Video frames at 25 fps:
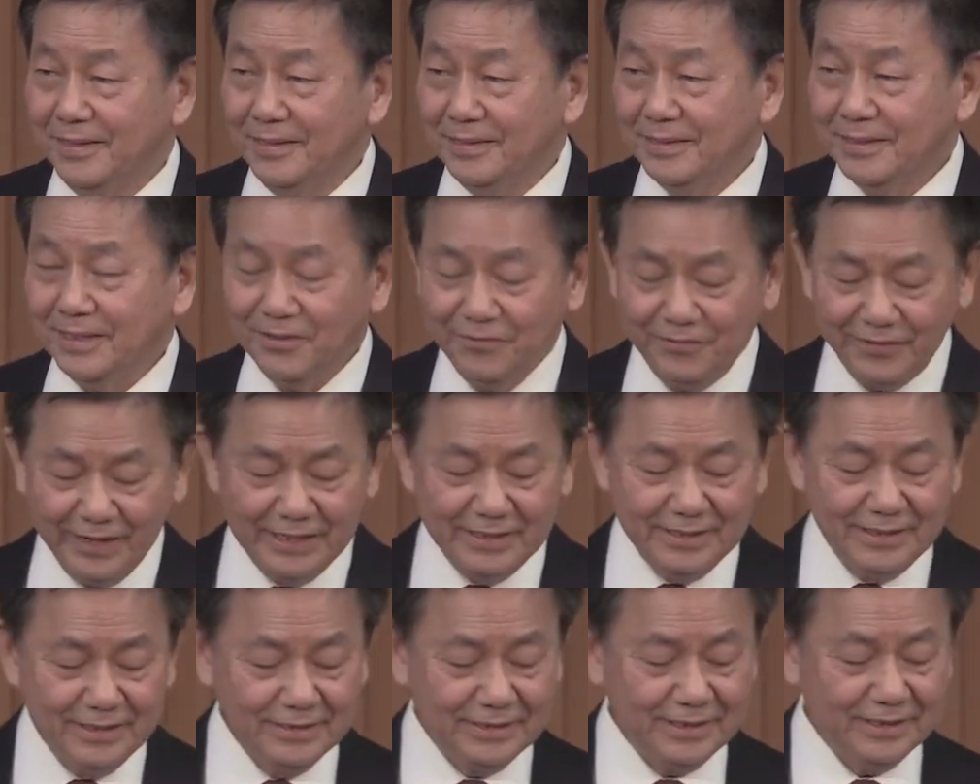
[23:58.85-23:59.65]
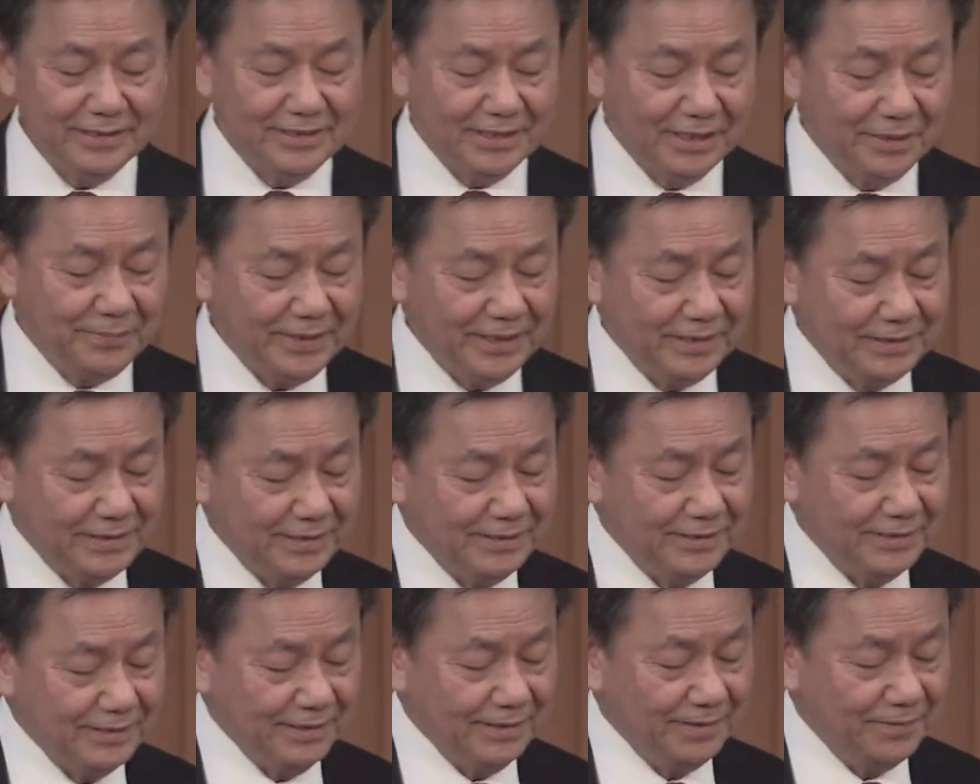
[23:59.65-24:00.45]
这个反应是责备
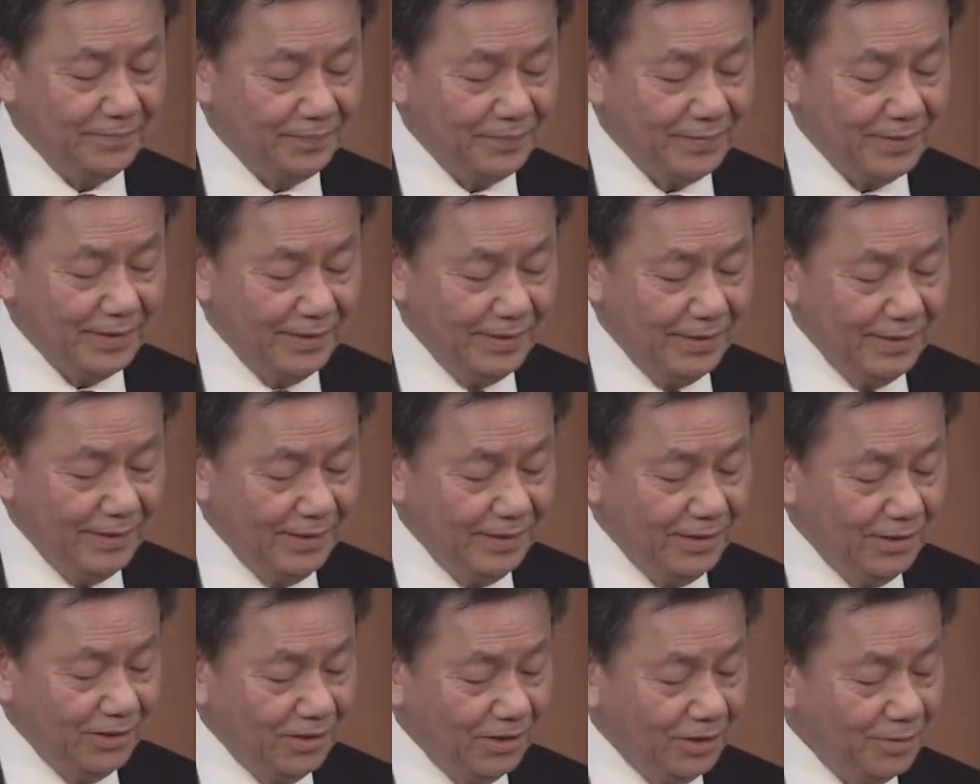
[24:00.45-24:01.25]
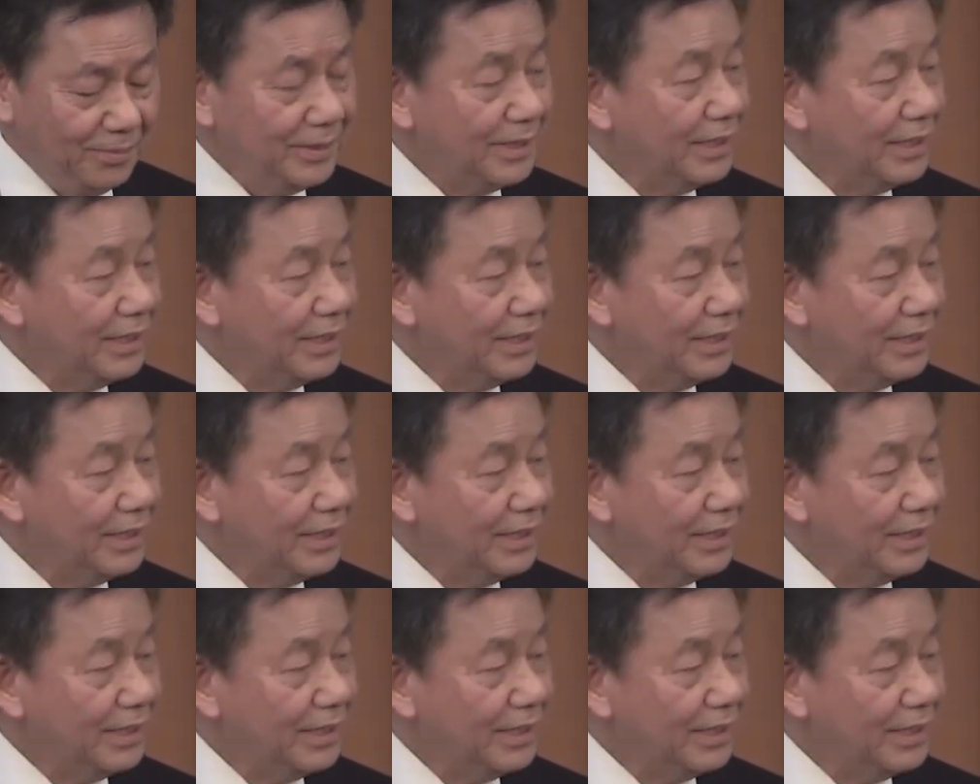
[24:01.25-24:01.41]
自己了。我们